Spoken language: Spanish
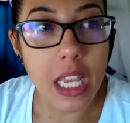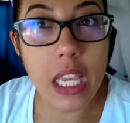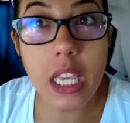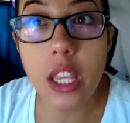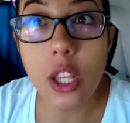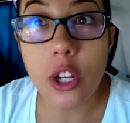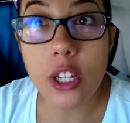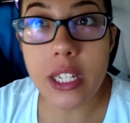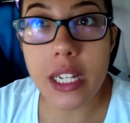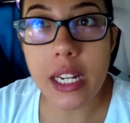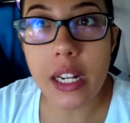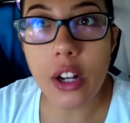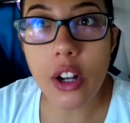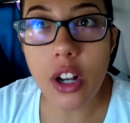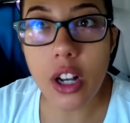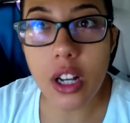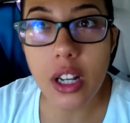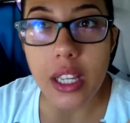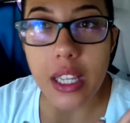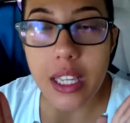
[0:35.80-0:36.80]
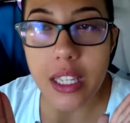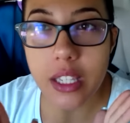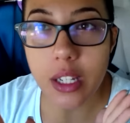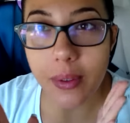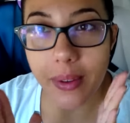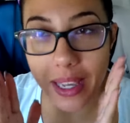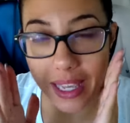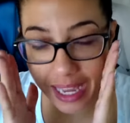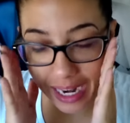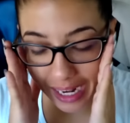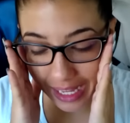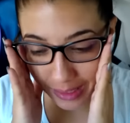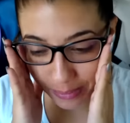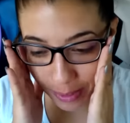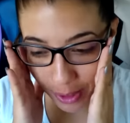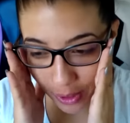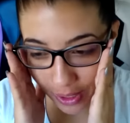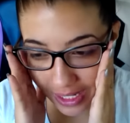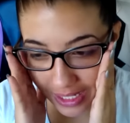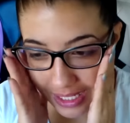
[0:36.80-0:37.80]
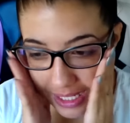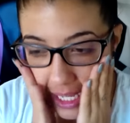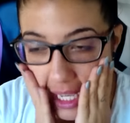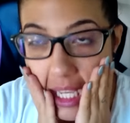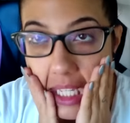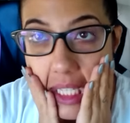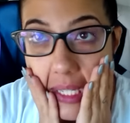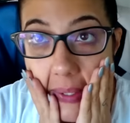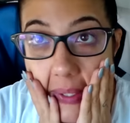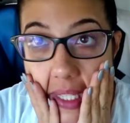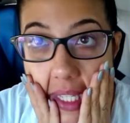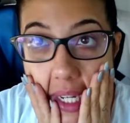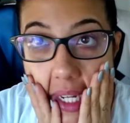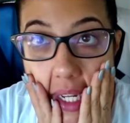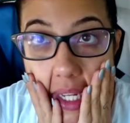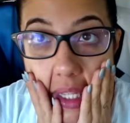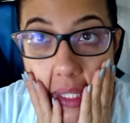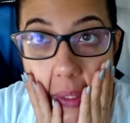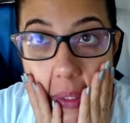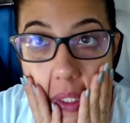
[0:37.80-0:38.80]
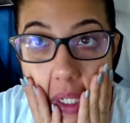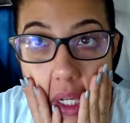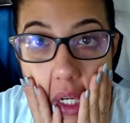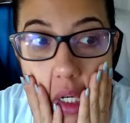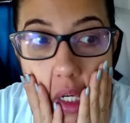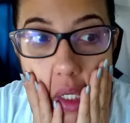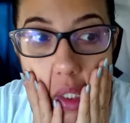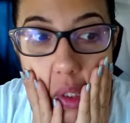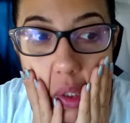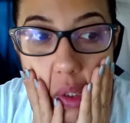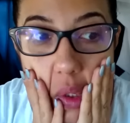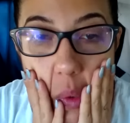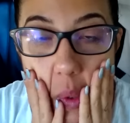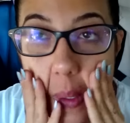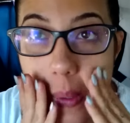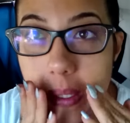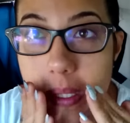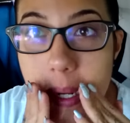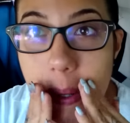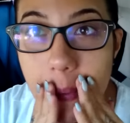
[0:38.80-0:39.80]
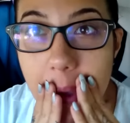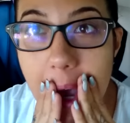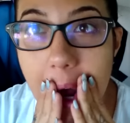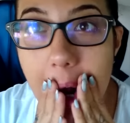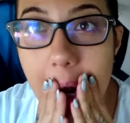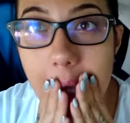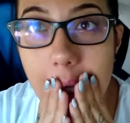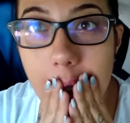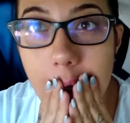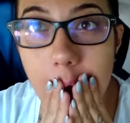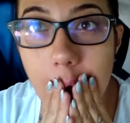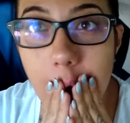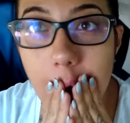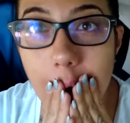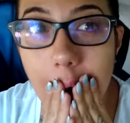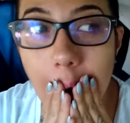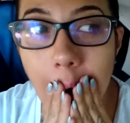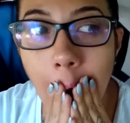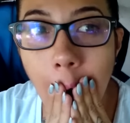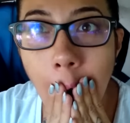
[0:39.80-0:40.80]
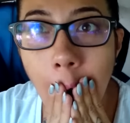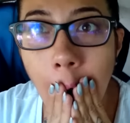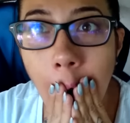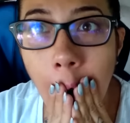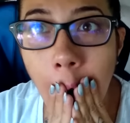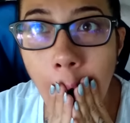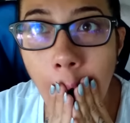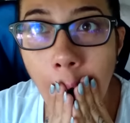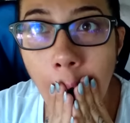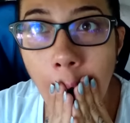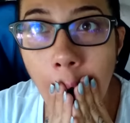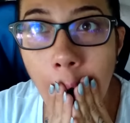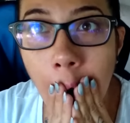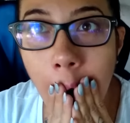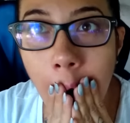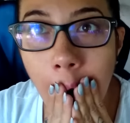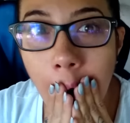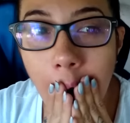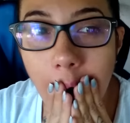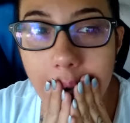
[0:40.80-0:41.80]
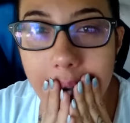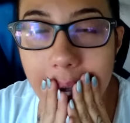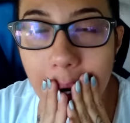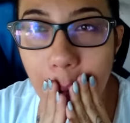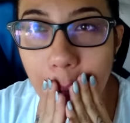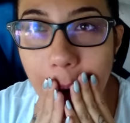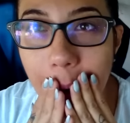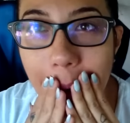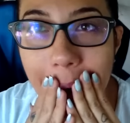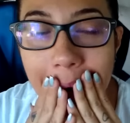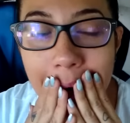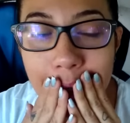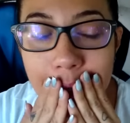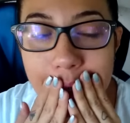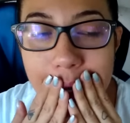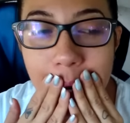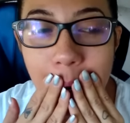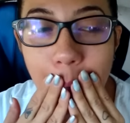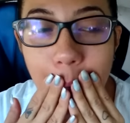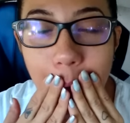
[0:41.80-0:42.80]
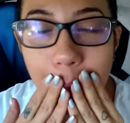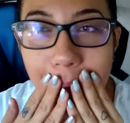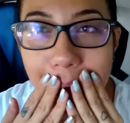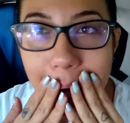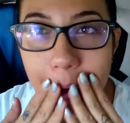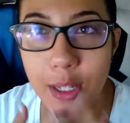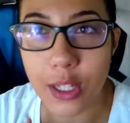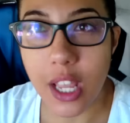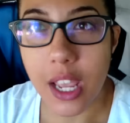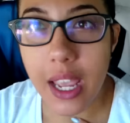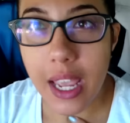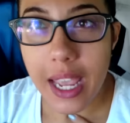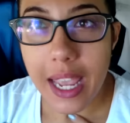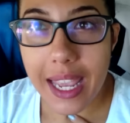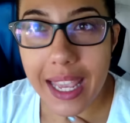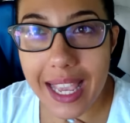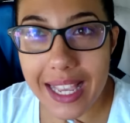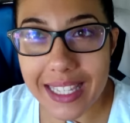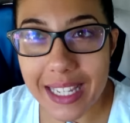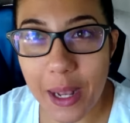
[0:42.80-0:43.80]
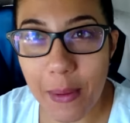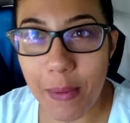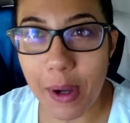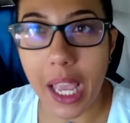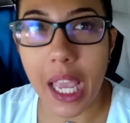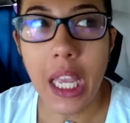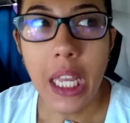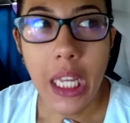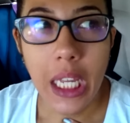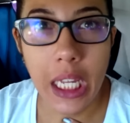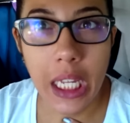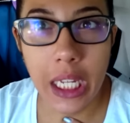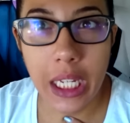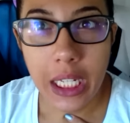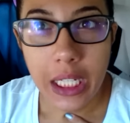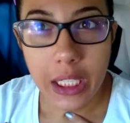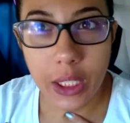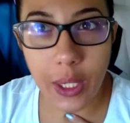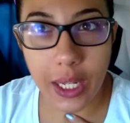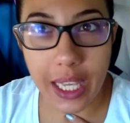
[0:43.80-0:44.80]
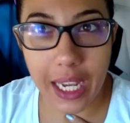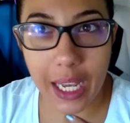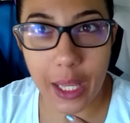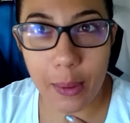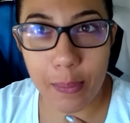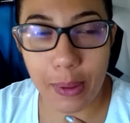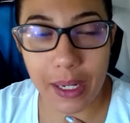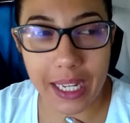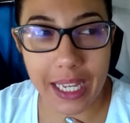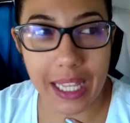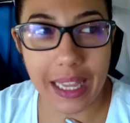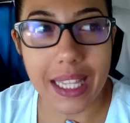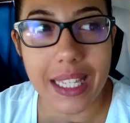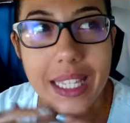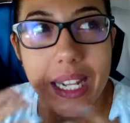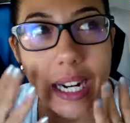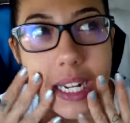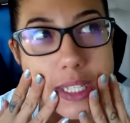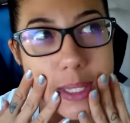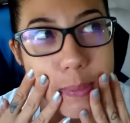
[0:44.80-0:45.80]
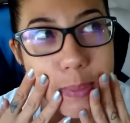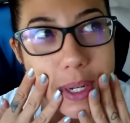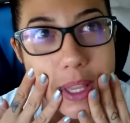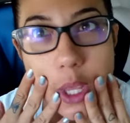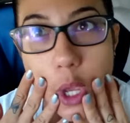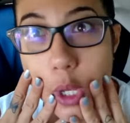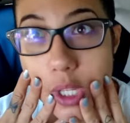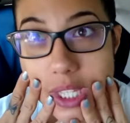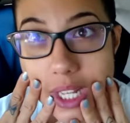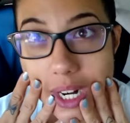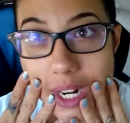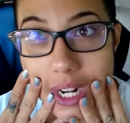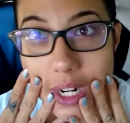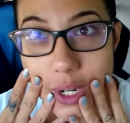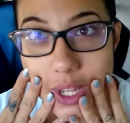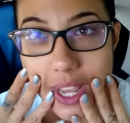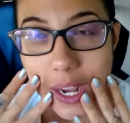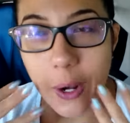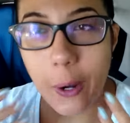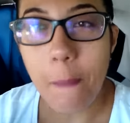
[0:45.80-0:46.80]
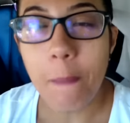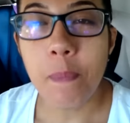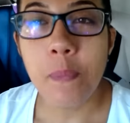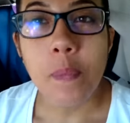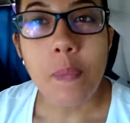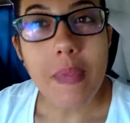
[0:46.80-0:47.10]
y no llegó y yo veía a las bloggers que ya estaban sacando los nuevos labiales y yo dije, ah, quiero probarlos, quiero probarlos. Y así como que, ah, no ha llegado el paquete, ¿será que se perdió? o ¿Será que no llegó?